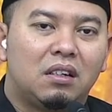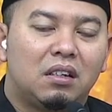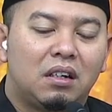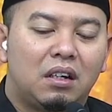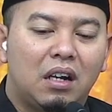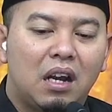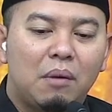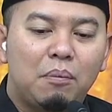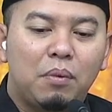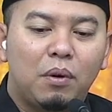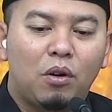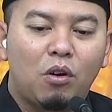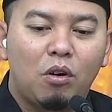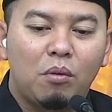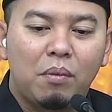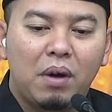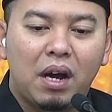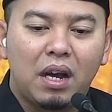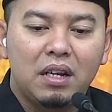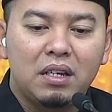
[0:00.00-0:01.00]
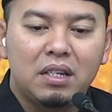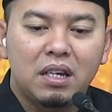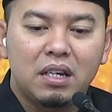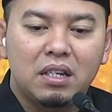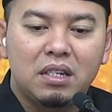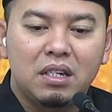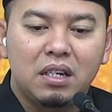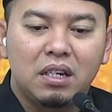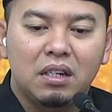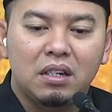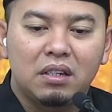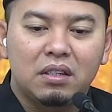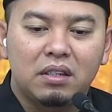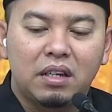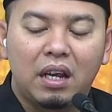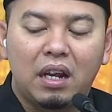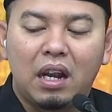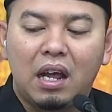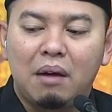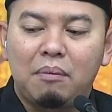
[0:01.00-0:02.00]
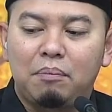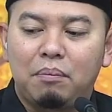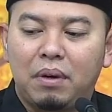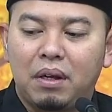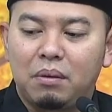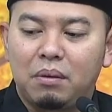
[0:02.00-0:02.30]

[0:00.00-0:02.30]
Kenapa kok makan cacing? Saya lapar,